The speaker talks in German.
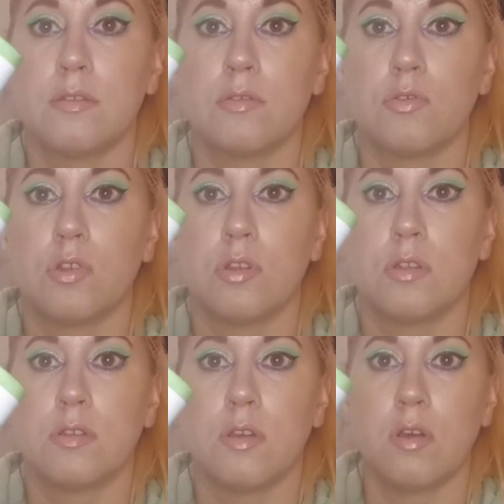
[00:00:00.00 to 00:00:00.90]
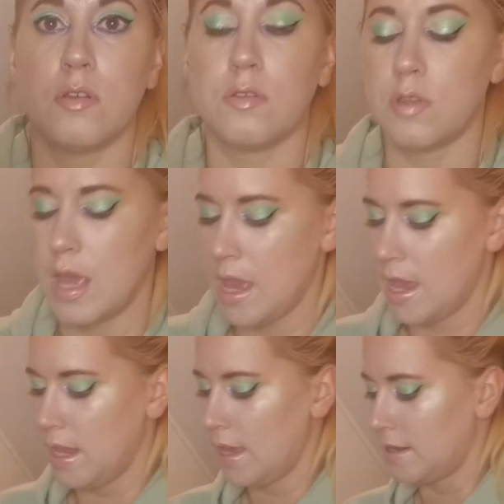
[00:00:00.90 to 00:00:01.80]
So schaut das aus.
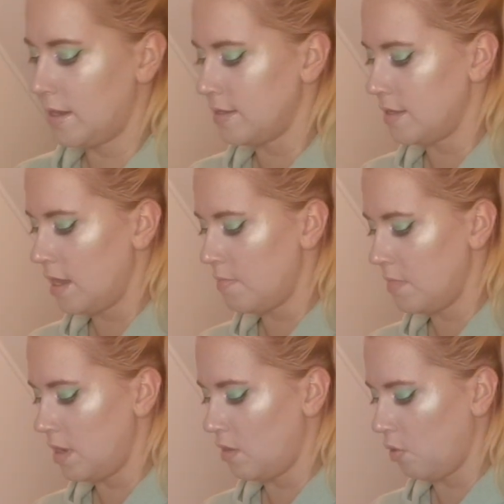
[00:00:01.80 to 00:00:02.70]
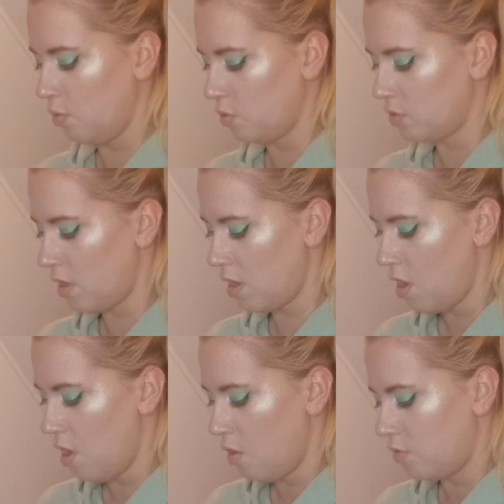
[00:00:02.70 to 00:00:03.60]
Ich hatte das eben in rosa
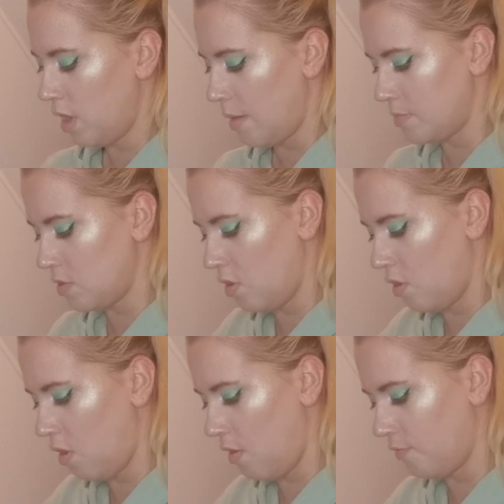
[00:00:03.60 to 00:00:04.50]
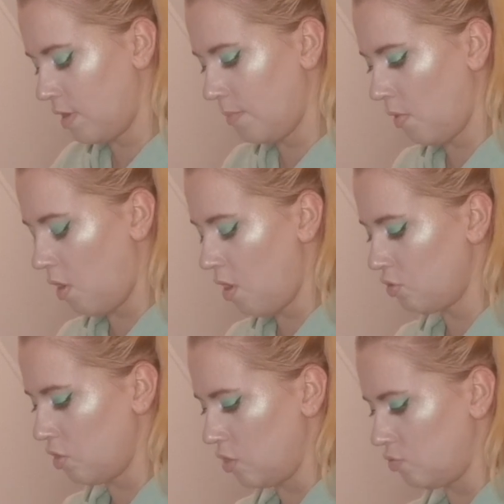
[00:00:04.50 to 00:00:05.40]
und habe es auch
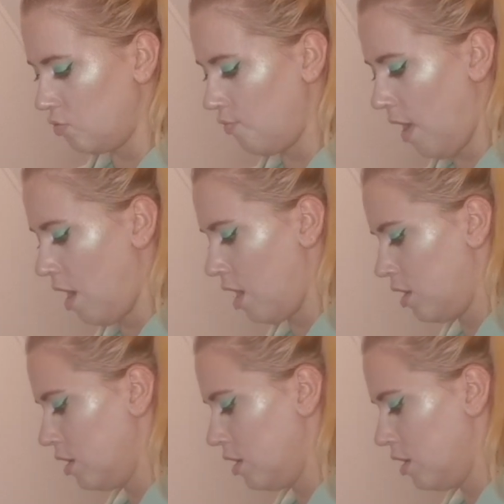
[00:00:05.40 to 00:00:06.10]
aufgebraucht, also war